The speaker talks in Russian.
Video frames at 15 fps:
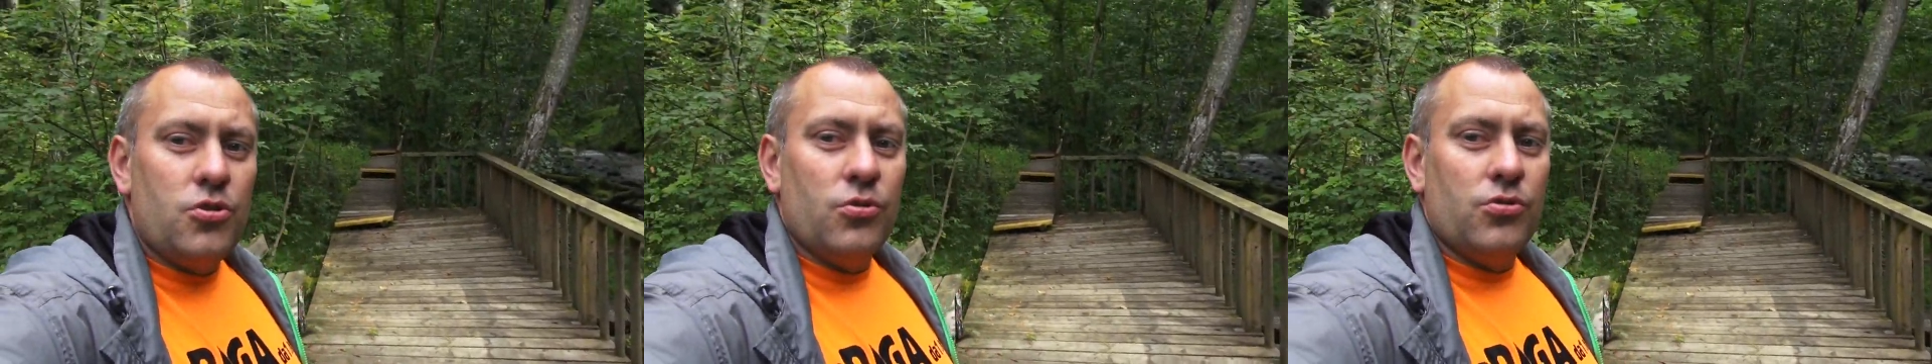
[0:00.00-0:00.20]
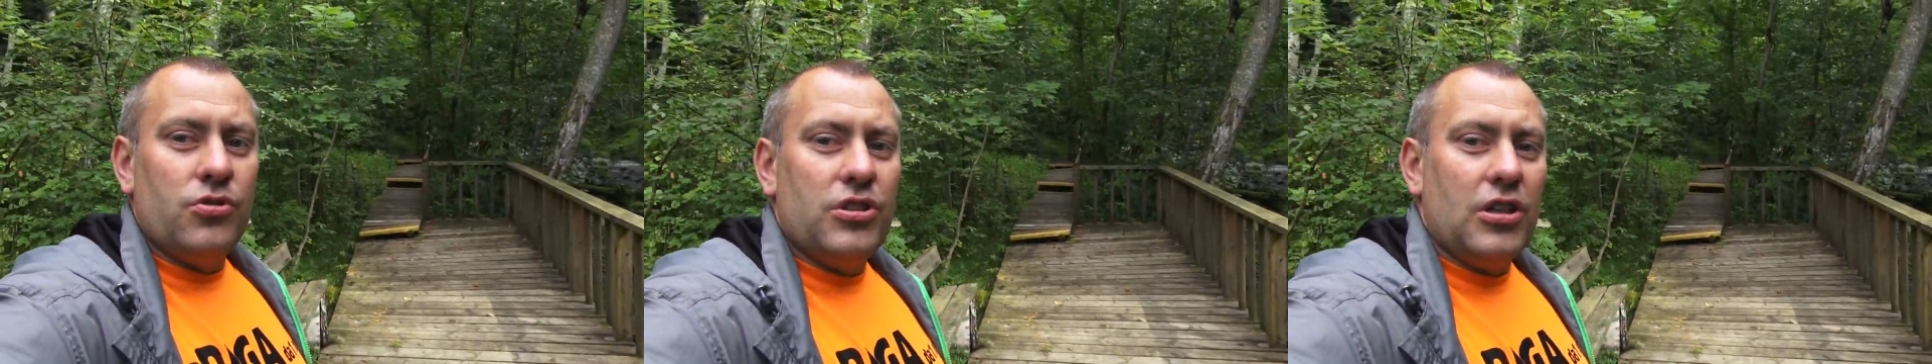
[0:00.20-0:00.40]

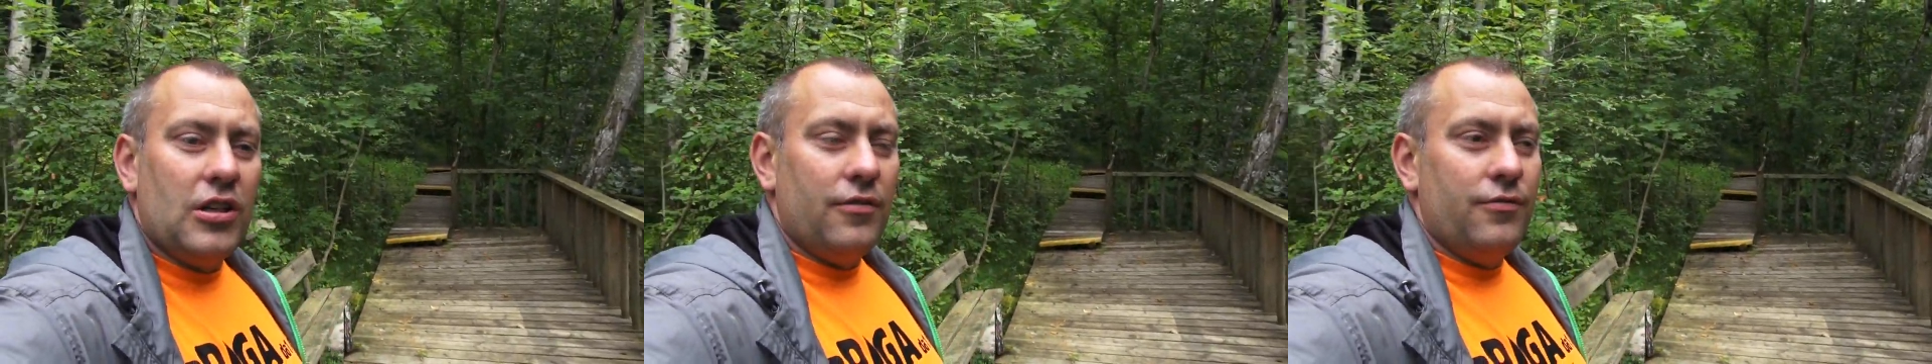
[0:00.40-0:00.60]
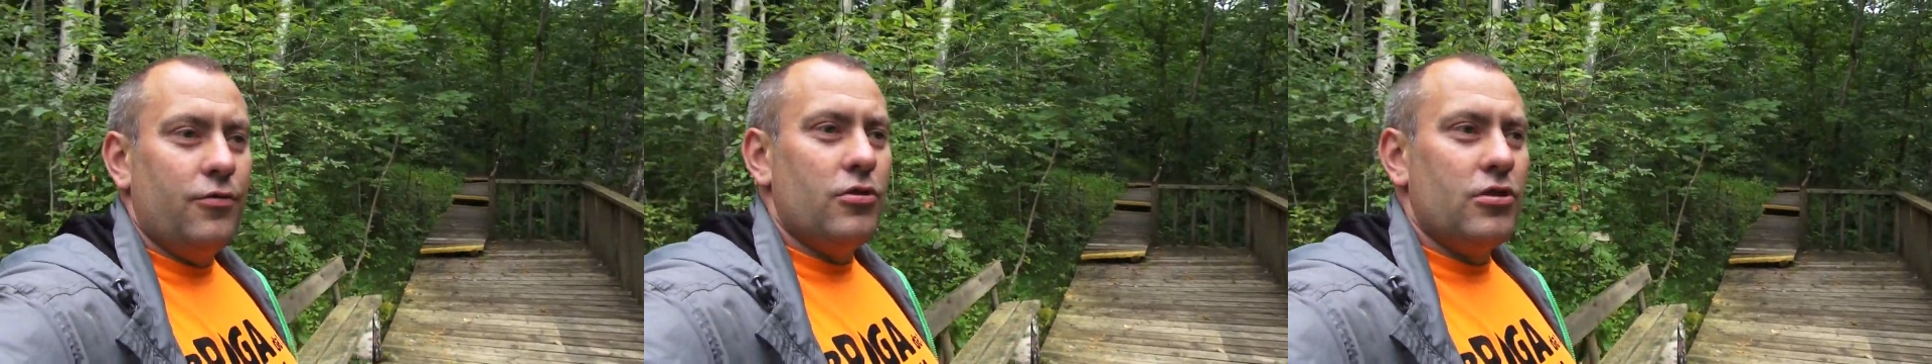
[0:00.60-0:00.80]
чувствовать себя
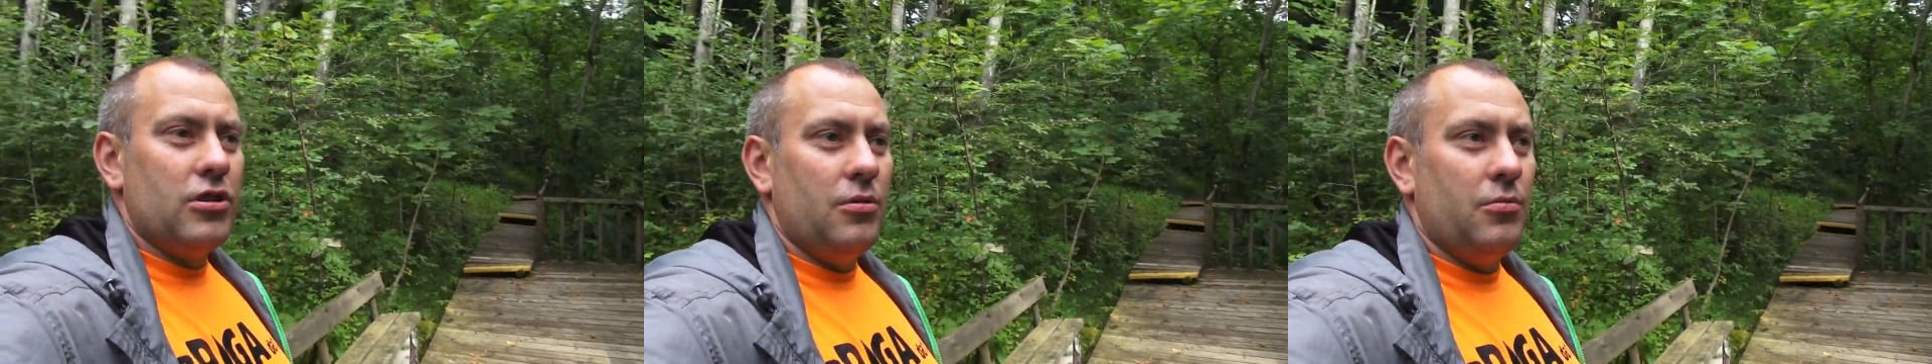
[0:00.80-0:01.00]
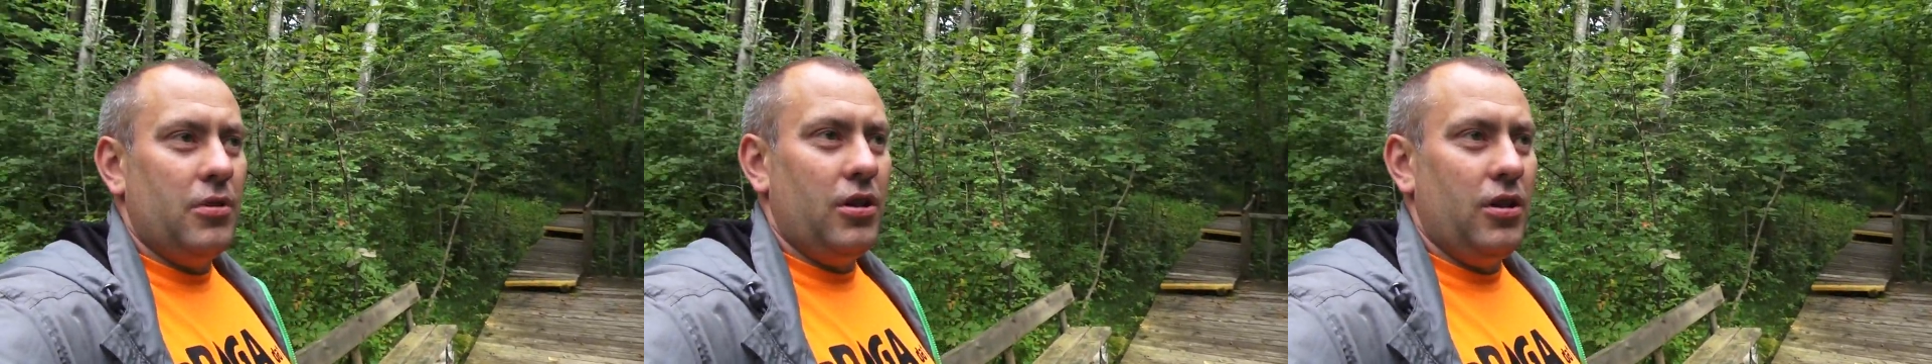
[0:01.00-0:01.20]

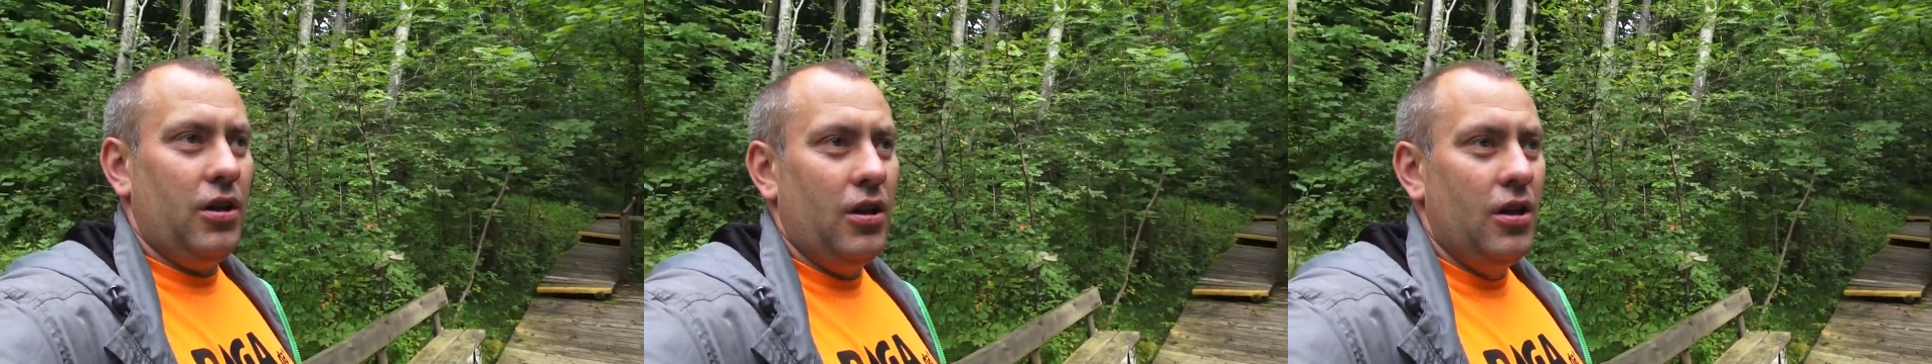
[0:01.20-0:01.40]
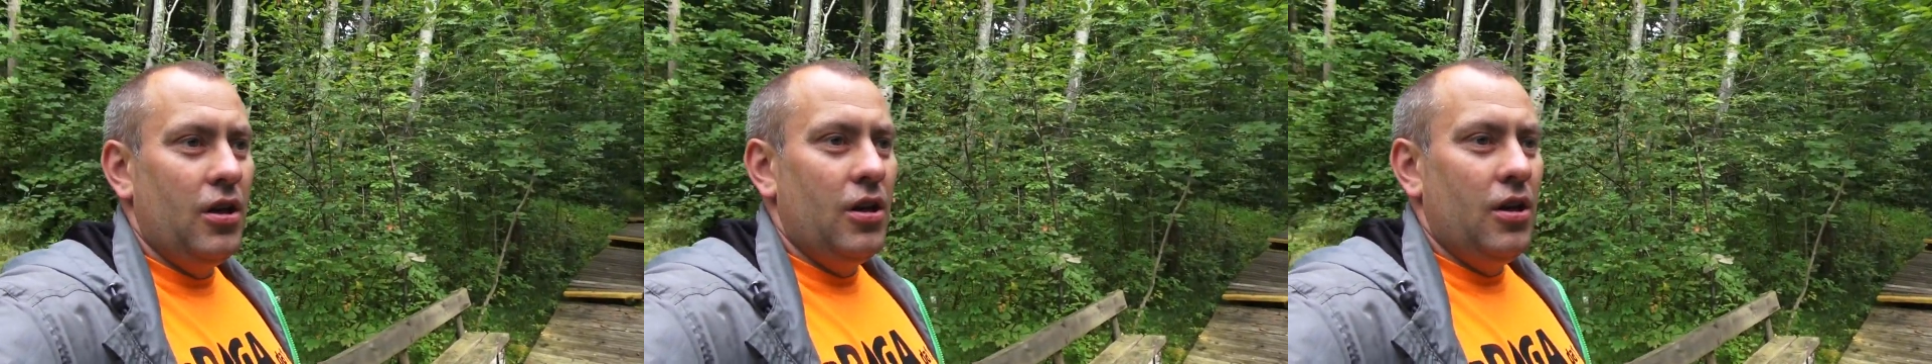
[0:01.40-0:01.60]
комфортным и